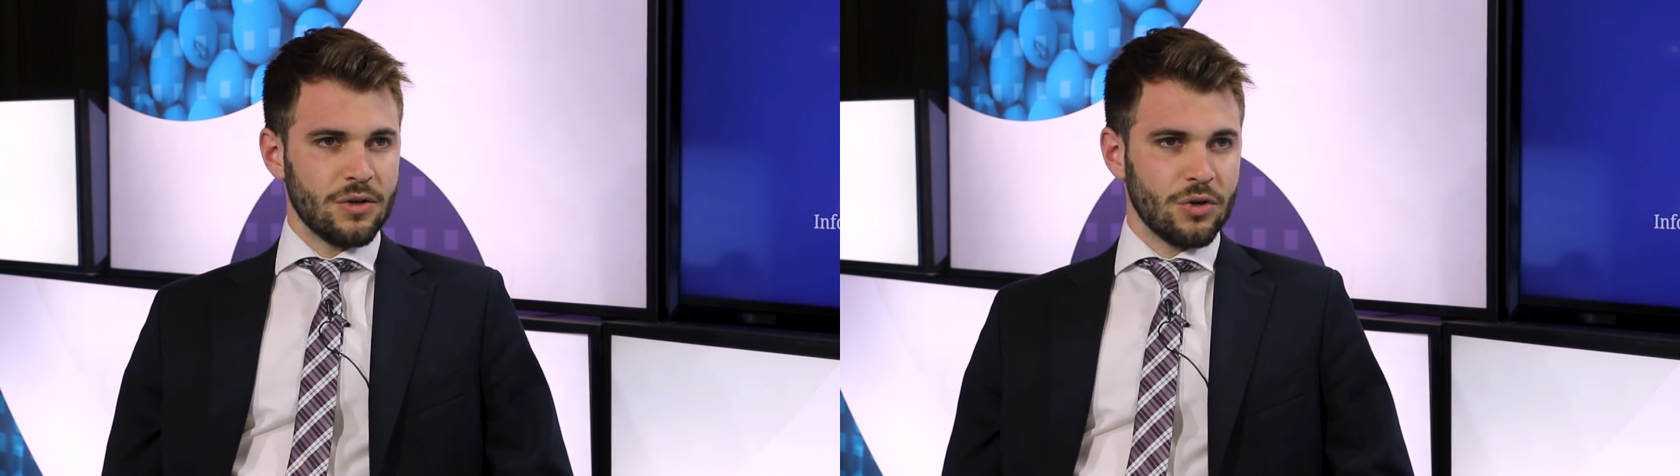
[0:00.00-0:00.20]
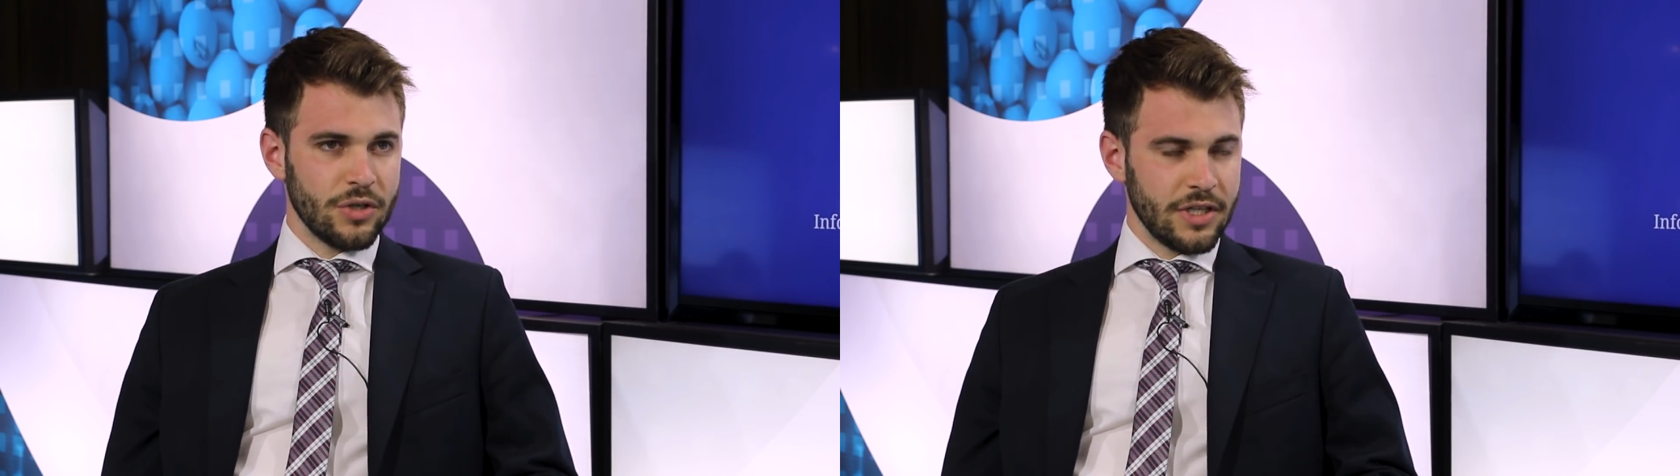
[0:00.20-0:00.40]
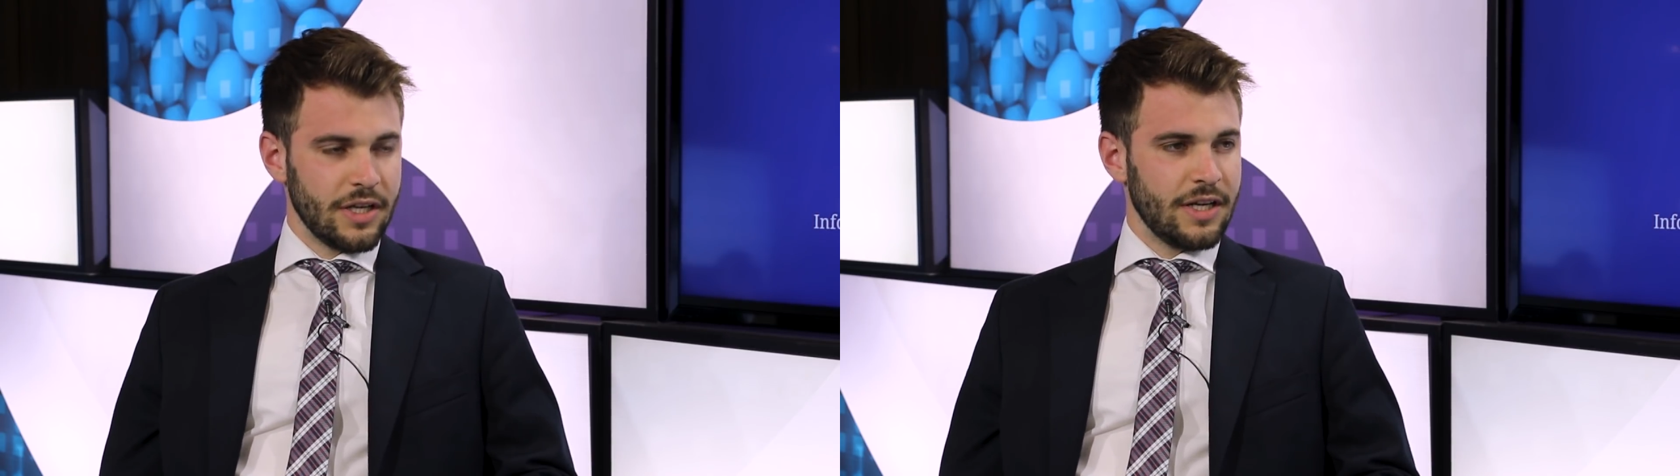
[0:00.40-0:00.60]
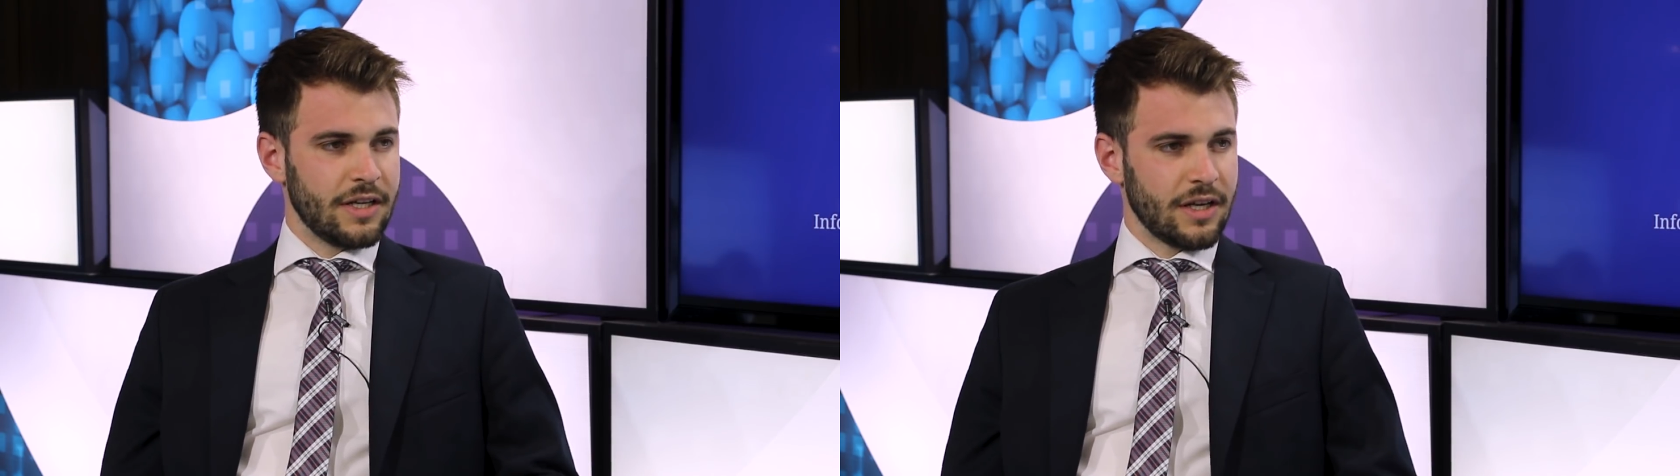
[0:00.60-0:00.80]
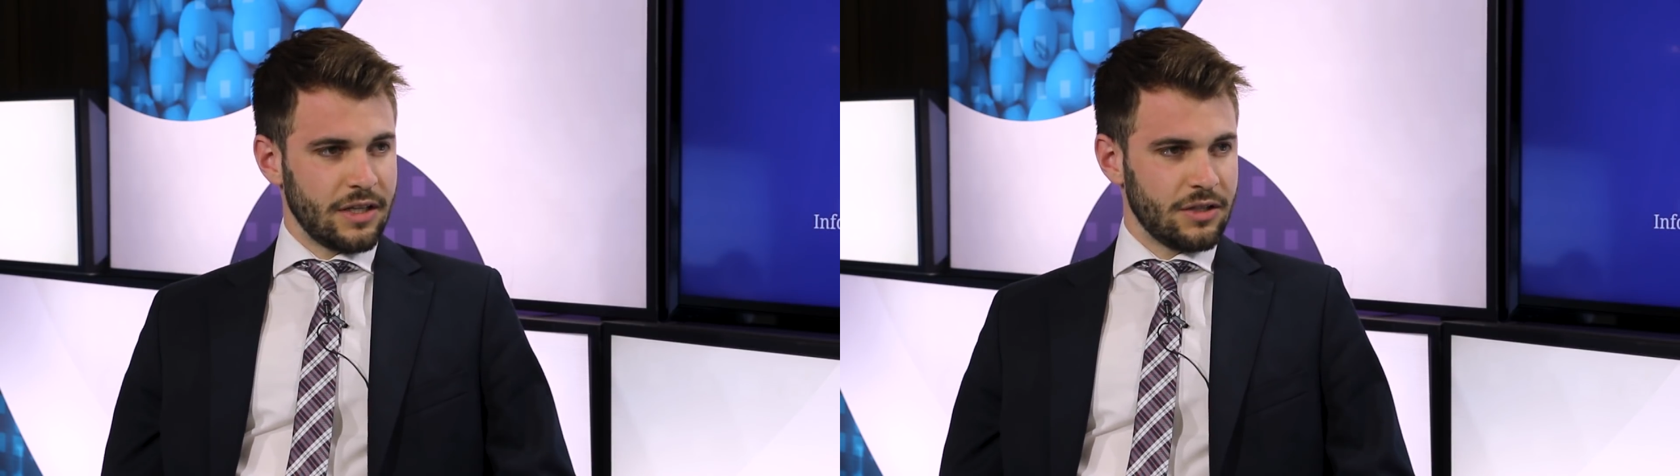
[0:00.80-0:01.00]
Hoy el
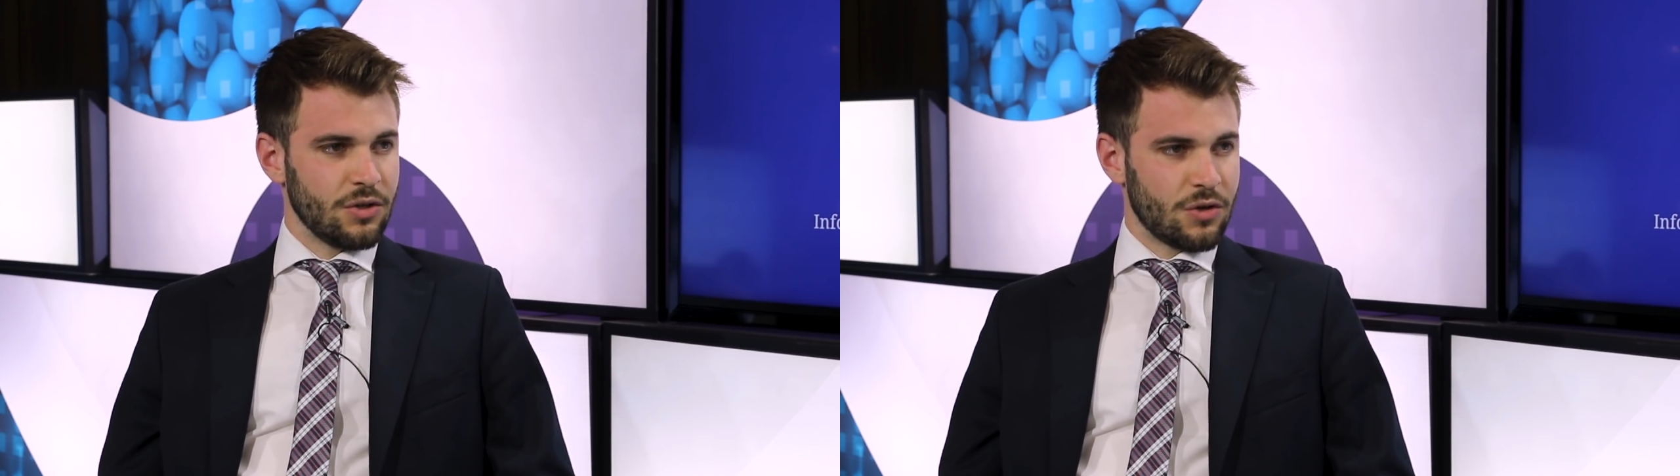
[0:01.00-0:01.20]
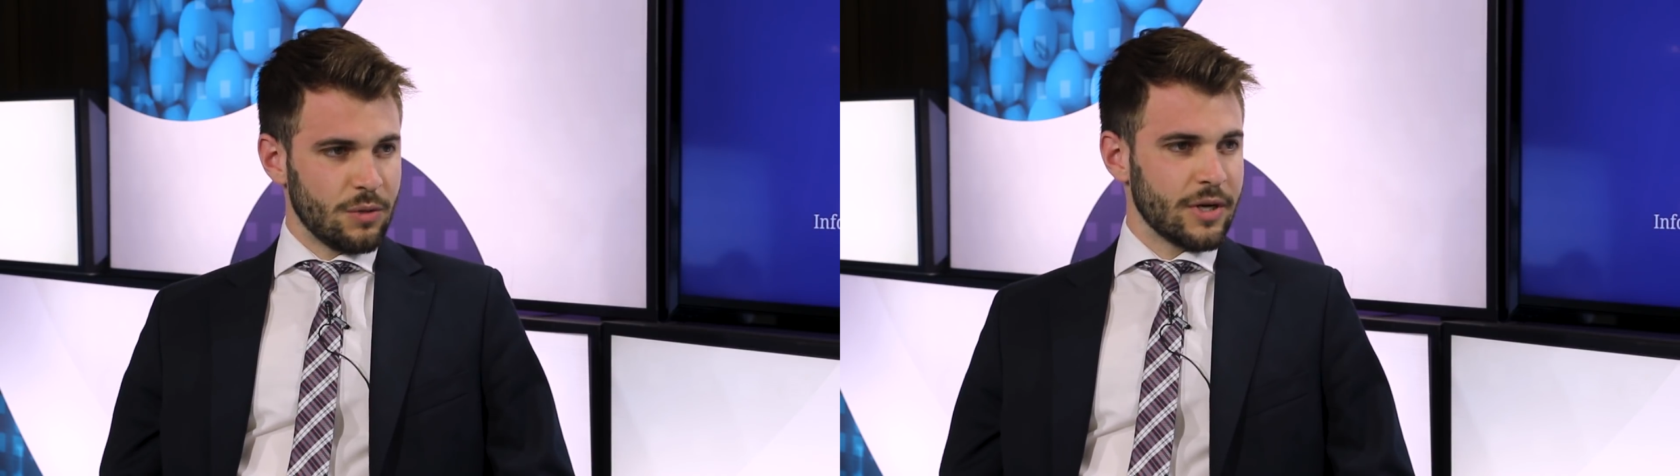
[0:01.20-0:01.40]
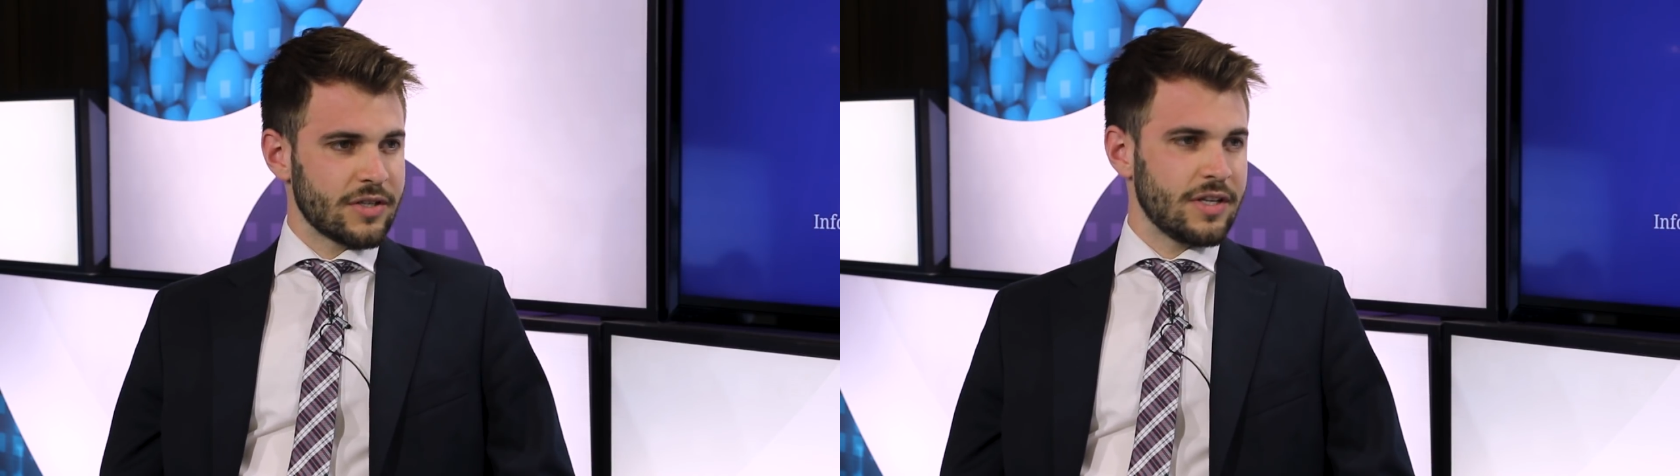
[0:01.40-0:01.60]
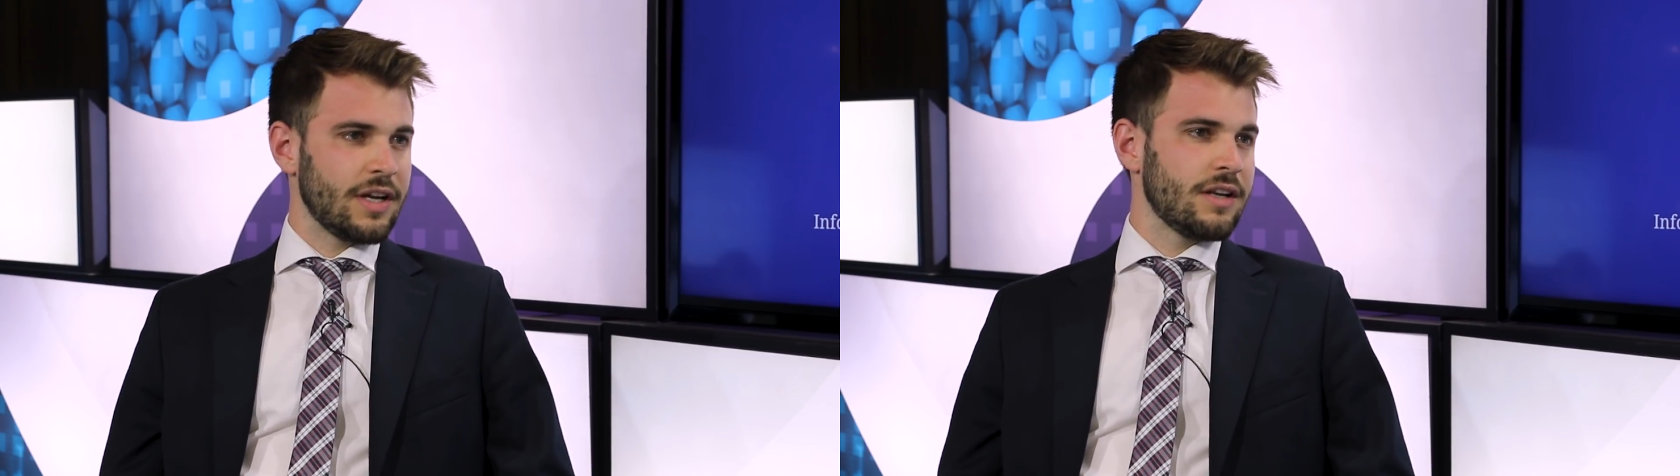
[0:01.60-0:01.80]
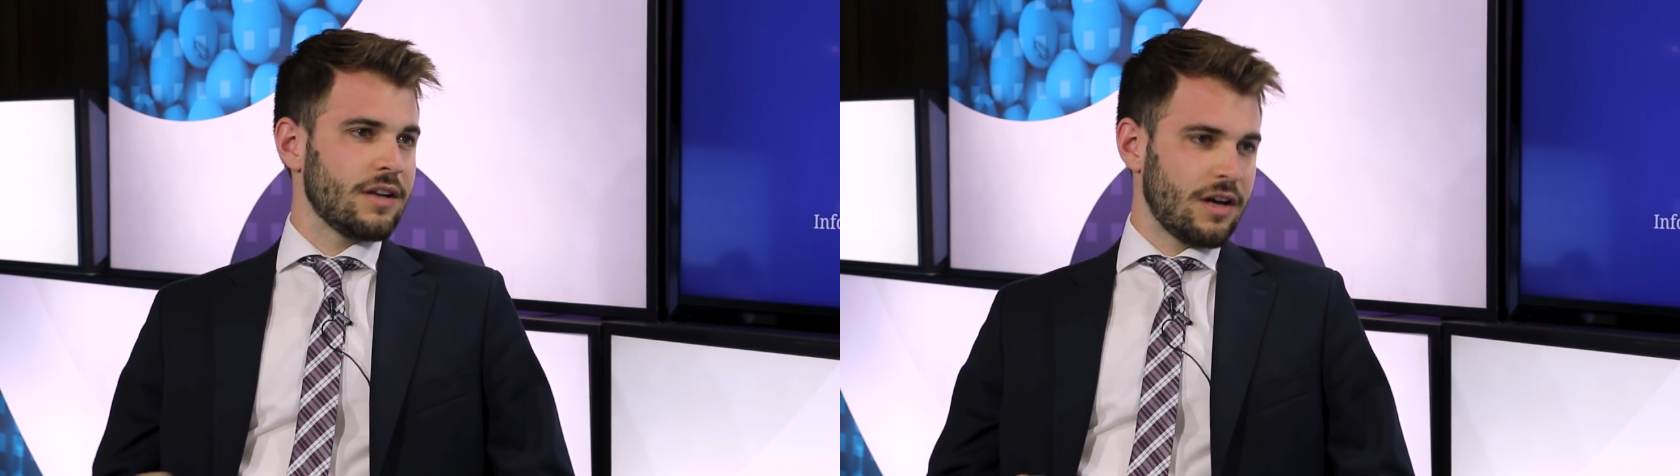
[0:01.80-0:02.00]
crédito comercial